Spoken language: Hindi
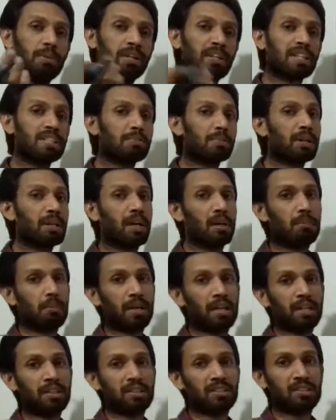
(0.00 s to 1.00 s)
में किस प्रकार
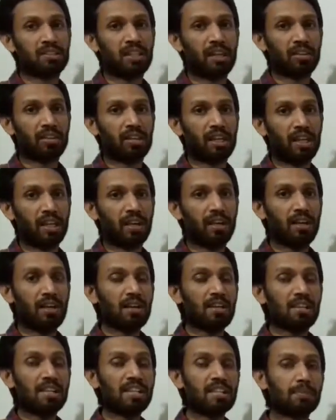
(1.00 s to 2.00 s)
मार्गदर्शन करते हैं
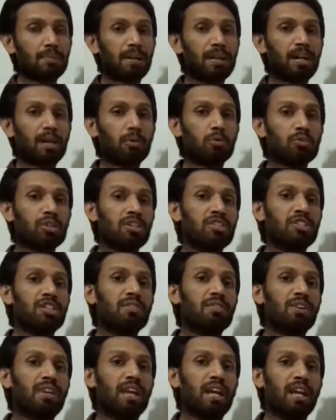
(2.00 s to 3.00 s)
किस प्रकार उसका
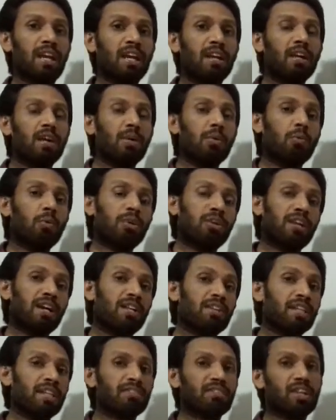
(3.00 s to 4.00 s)
जीवन है वो
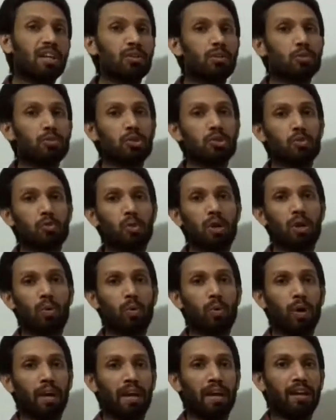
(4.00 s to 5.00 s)
राजनीतिक सिद्धांत से जुड़ा
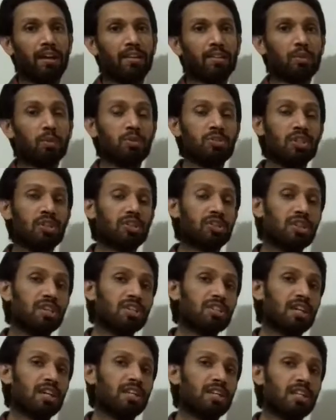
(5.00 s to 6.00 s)
हुआ है क्योंकि जितनी
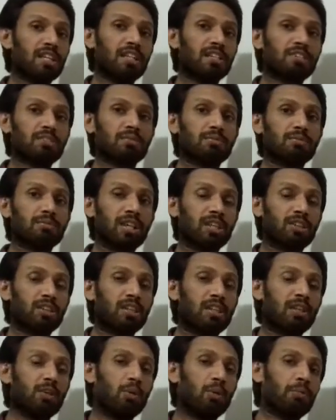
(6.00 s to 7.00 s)
जानकारी इस
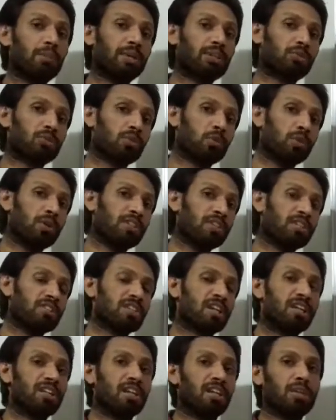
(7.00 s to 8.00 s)
व्यक्ति को बच्चों को इनकी
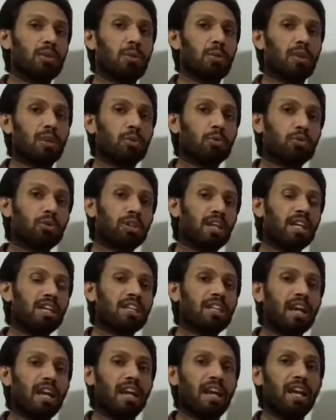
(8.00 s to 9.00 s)
जानकारी होगी उतना ही
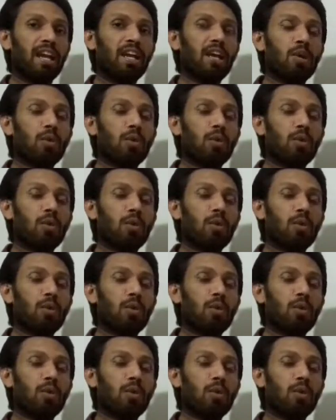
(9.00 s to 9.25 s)
क्या है